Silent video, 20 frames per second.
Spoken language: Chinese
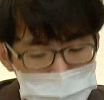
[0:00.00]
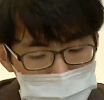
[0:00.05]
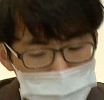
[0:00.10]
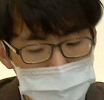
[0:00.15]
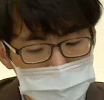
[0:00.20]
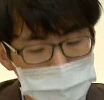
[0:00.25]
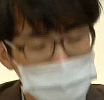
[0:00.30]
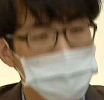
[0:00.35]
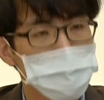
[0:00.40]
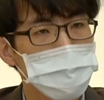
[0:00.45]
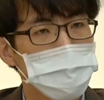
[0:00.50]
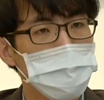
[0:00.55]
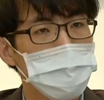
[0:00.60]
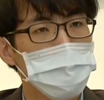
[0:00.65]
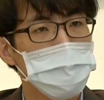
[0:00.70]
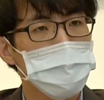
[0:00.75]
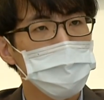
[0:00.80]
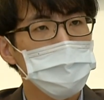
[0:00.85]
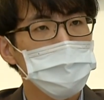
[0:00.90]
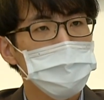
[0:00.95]
院长
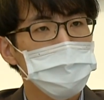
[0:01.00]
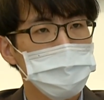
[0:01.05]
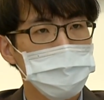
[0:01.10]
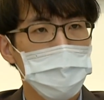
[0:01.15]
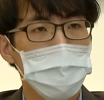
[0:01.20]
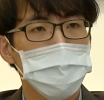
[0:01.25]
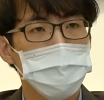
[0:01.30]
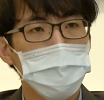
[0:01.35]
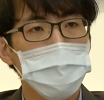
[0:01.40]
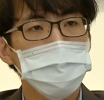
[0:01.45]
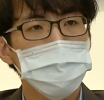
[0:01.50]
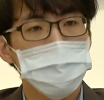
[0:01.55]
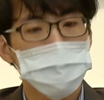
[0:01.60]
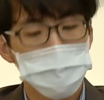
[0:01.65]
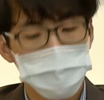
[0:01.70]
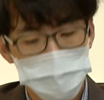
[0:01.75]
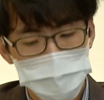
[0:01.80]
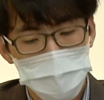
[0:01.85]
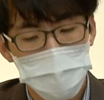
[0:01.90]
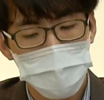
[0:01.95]
去加强
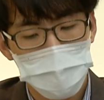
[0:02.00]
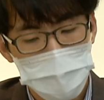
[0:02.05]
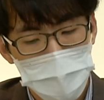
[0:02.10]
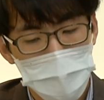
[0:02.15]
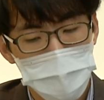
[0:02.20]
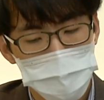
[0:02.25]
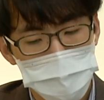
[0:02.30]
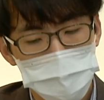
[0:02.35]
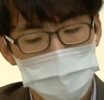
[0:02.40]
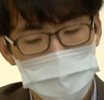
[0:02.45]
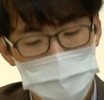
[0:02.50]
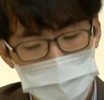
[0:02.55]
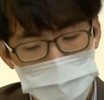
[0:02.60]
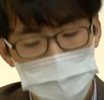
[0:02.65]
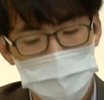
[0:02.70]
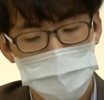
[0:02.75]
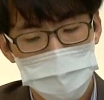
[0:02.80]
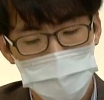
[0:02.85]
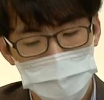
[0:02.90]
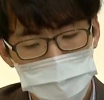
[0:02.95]
对于所
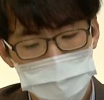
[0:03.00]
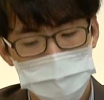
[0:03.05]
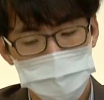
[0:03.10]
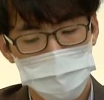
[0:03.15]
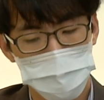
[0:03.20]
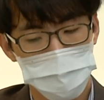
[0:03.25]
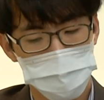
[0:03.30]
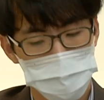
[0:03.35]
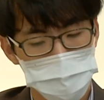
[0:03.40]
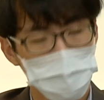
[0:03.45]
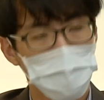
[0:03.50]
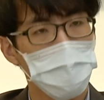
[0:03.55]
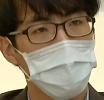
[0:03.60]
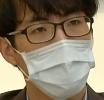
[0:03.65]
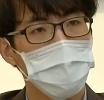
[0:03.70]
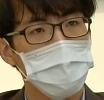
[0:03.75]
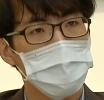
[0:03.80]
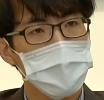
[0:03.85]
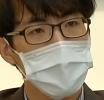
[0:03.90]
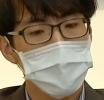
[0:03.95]
属法官
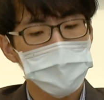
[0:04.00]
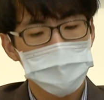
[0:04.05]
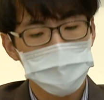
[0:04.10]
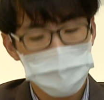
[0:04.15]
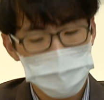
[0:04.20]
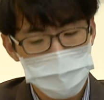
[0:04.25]
的监